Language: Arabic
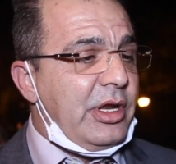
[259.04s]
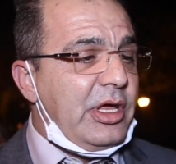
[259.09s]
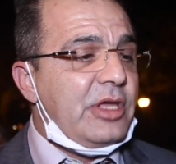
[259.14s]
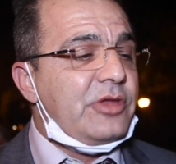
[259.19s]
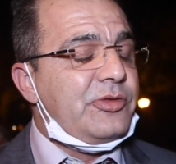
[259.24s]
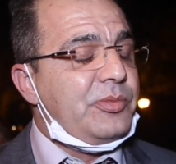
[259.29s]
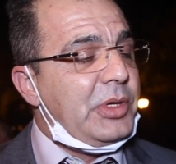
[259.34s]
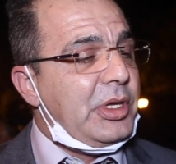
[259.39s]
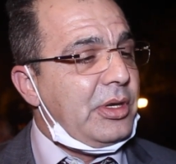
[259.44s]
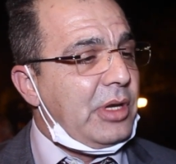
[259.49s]
هنا
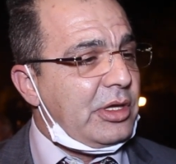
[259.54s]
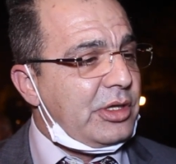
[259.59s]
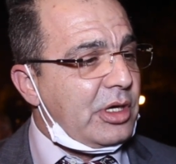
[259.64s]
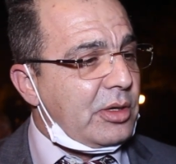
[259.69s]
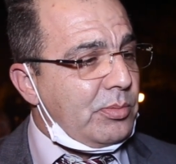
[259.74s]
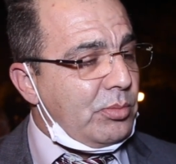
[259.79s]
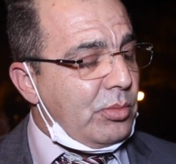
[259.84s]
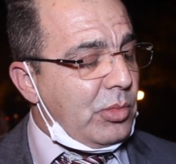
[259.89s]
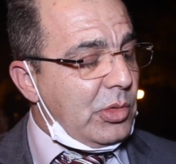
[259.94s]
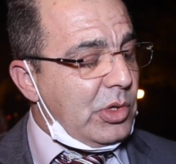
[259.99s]
يتبين
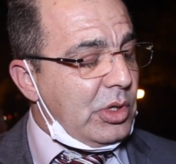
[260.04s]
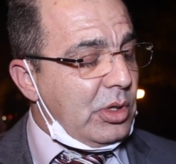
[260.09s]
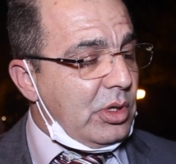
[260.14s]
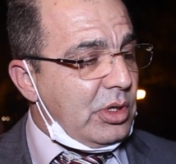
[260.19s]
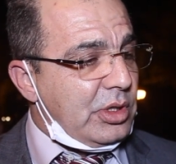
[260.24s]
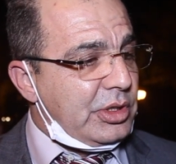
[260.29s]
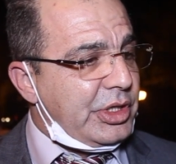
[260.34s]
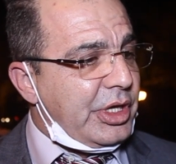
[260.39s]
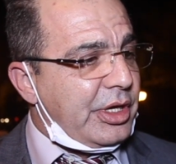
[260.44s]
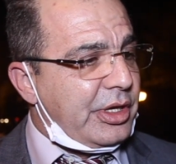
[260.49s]
هذاك
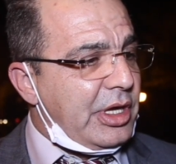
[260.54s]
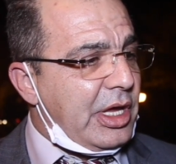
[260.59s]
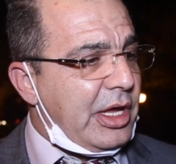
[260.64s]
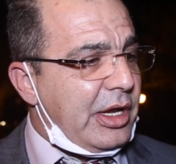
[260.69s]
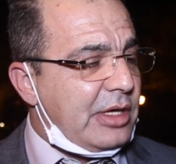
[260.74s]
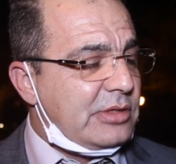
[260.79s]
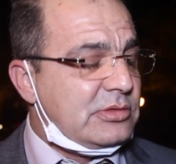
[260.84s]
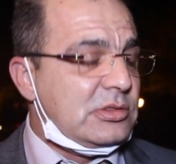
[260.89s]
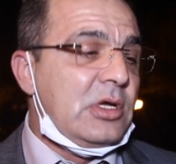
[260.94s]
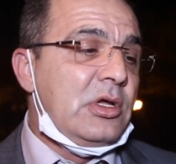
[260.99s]

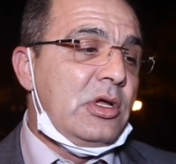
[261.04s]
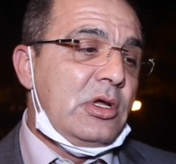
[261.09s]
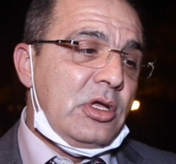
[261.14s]
الكركارات